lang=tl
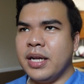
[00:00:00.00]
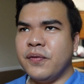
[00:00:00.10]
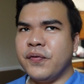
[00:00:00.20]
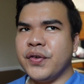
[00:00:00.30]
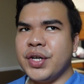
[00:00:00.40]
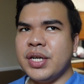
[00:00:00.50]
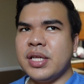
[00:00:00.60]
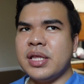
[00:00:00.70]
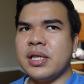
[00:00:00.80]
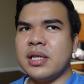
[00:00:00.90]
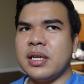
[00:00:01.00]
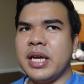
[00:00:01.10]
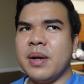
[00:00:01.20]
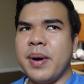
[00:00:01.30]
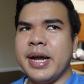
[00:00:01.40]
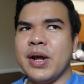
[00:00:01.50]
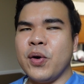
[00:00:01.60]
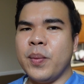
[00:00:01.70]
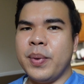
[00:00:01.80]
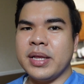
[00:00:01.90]
At first, kinabahan
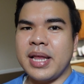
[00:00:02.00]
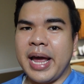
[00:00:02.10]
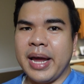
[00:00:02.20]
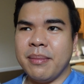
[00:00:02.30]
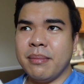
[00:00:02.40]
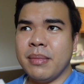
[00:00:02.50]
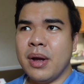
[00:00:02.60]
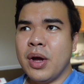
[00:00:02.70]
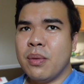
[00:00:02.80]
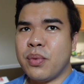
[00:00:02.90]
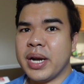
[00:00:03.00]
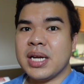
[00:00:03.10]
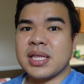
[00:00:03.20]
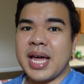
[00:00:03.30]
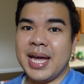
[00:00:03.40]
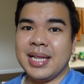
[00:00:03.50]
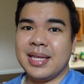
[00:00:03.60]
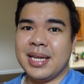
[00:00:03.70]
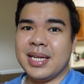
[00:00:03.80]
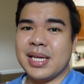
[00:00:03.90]
ako but I'm more
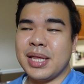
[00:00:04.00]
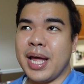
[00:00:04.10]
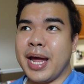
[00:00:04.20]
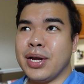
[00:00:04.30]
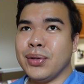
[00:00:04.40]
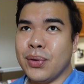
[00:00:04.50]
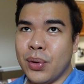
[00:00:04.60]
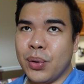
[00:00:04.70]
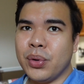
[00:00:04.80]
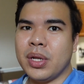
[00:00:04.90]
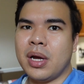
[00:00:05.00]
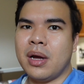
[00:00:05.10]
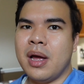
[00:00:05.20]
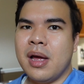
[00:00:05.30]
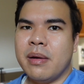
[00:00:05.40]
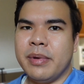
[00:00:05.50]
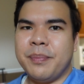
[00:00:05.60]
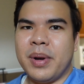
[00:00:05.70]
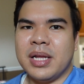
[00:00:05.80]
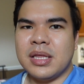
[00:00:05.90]
excited kasi I know na
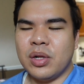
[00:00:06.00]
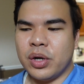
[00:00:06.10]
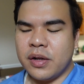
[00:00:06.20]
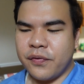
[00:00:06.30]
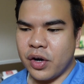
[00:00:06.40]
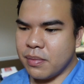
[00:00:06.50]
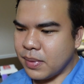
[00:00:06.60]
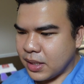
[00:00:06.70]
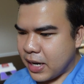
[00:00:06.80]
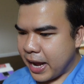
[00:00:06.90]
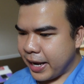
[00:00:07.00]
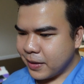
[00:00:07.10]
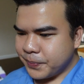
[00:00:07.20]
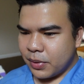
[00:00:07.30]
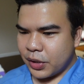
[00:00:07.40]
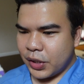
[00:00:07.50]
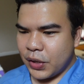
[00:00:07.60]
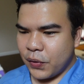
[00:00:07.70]
may plan si Lord for me. Like, magkaroon